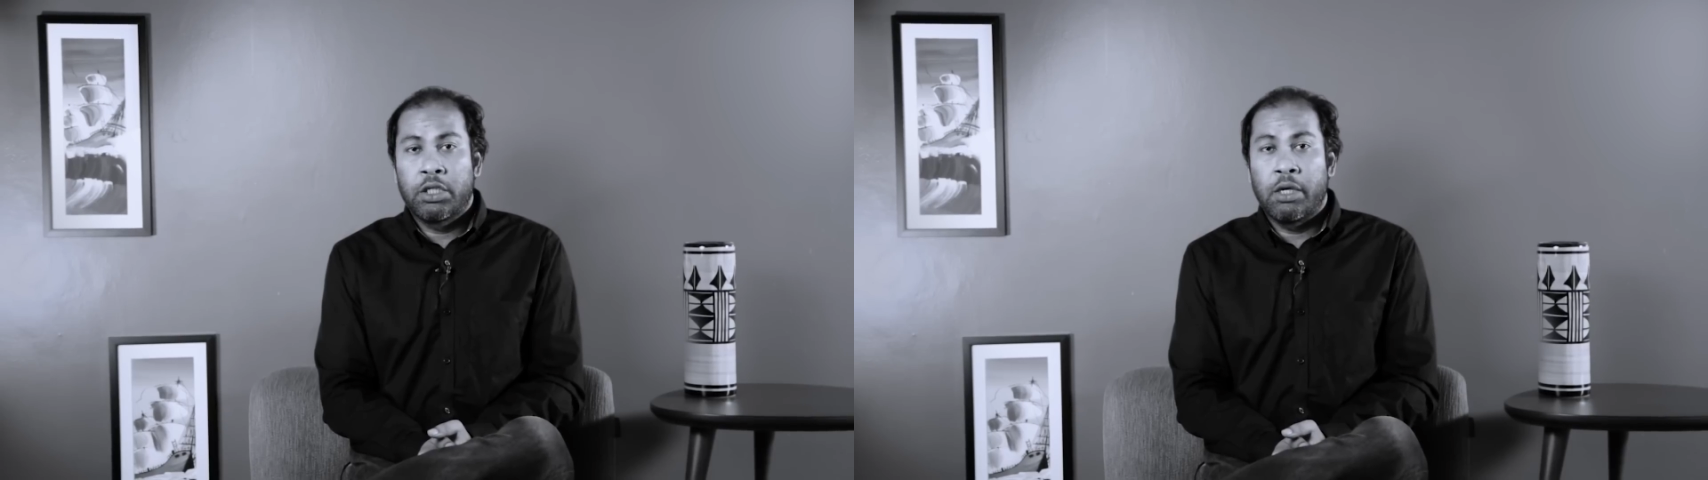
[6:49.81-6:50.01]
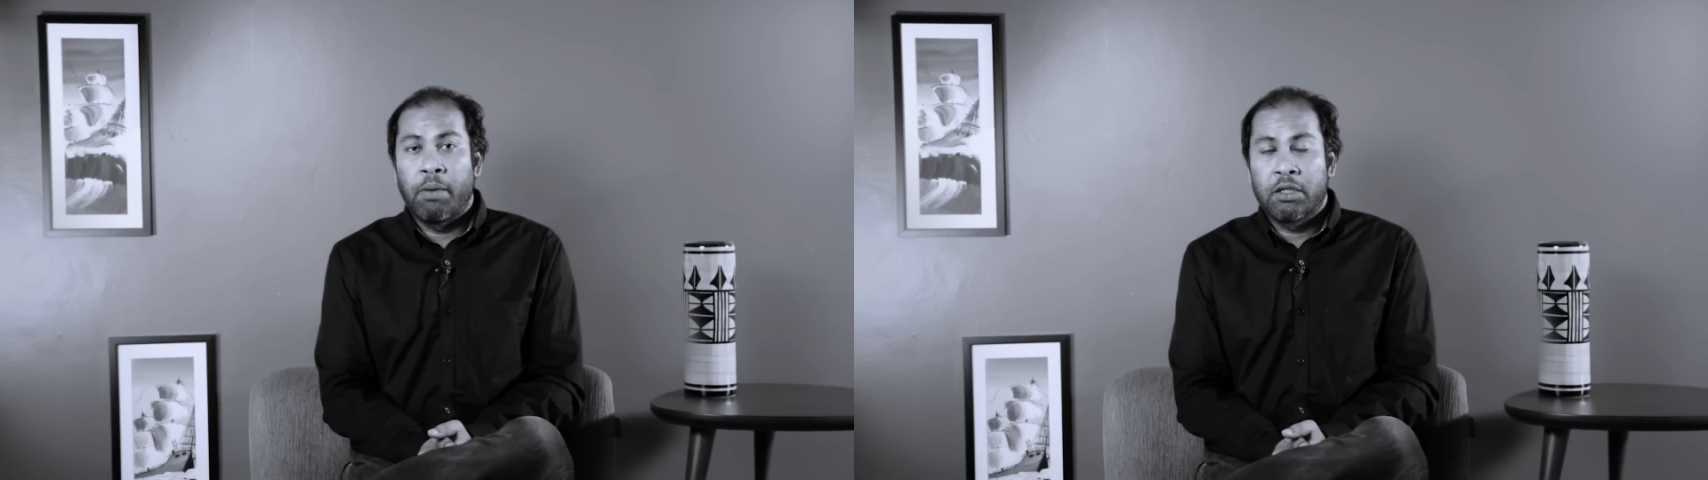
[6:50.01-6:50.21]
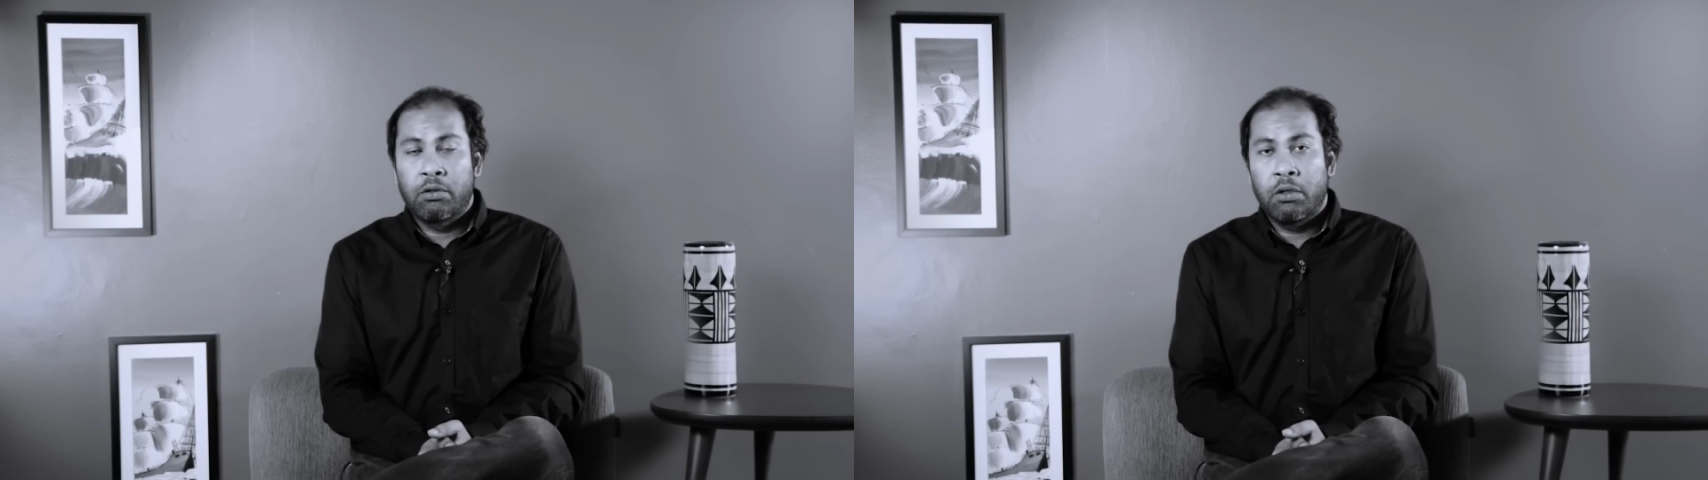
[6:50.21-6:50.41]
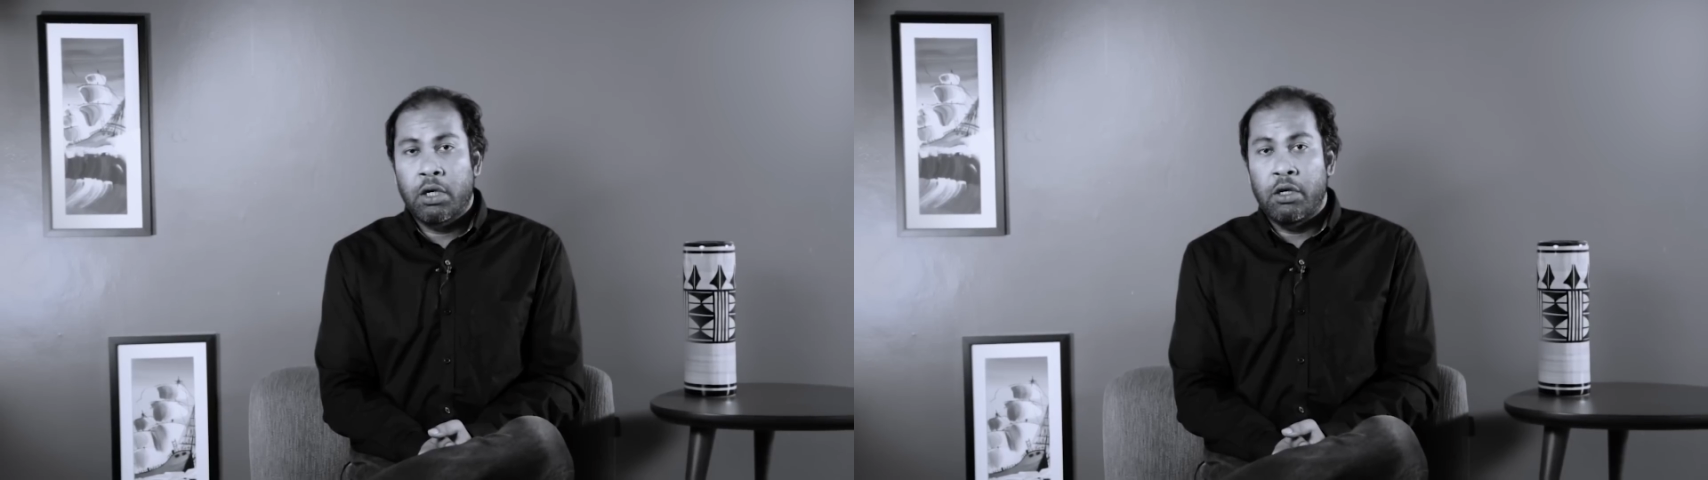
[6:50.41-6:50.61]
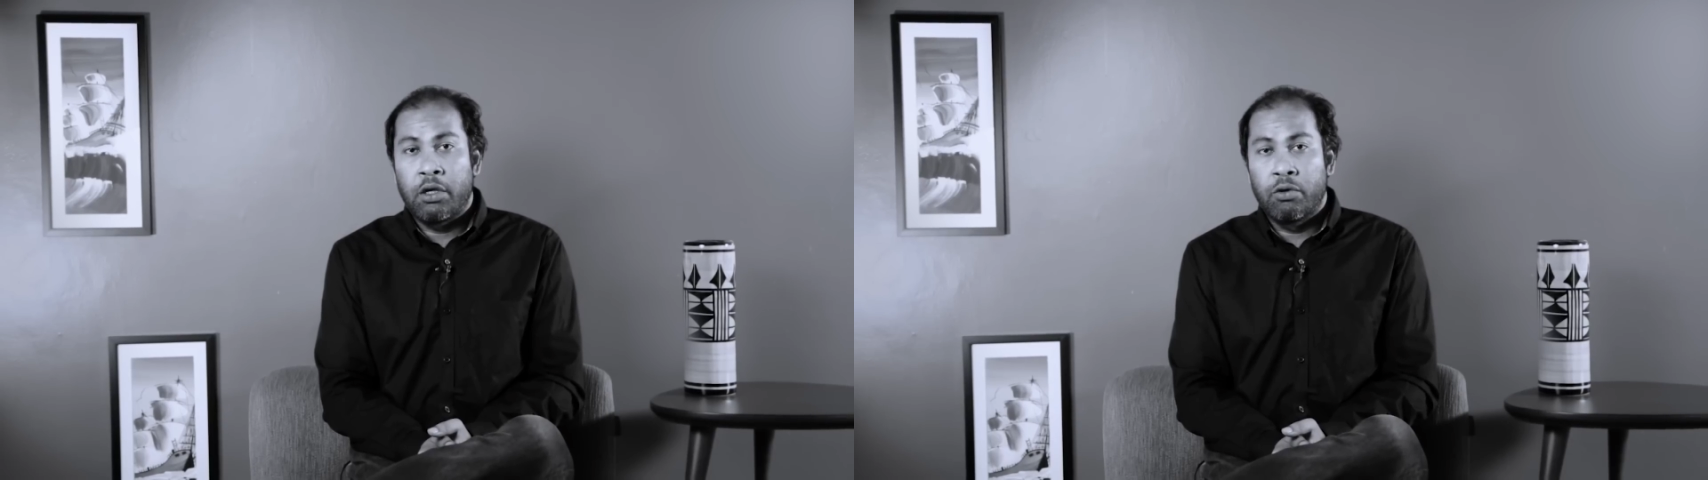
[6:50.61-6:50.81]
সেই
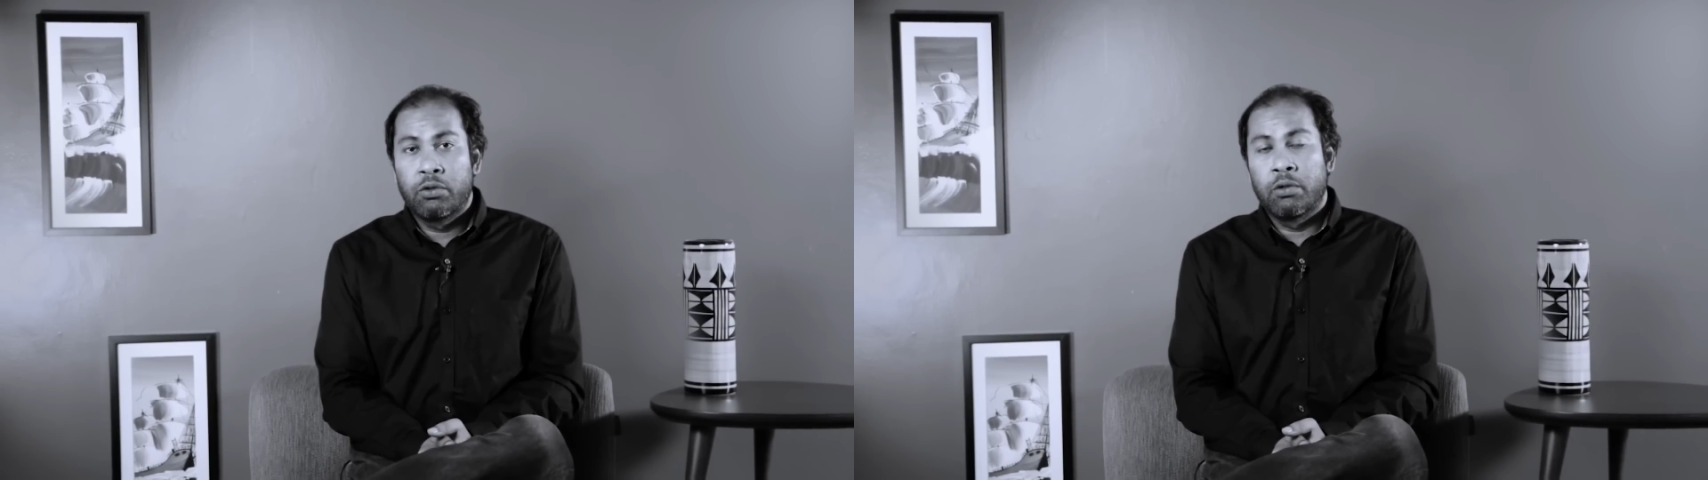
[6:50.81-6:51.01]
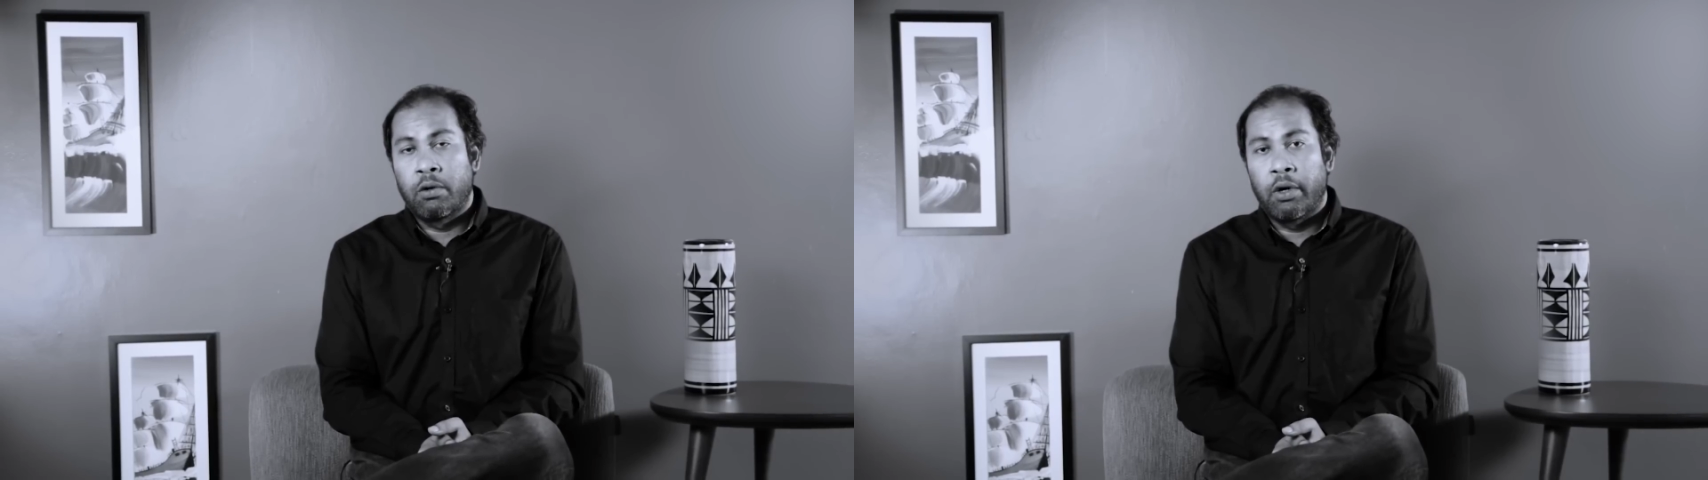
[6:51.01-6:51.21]
মাসলকে নিয়ন্ত্রণ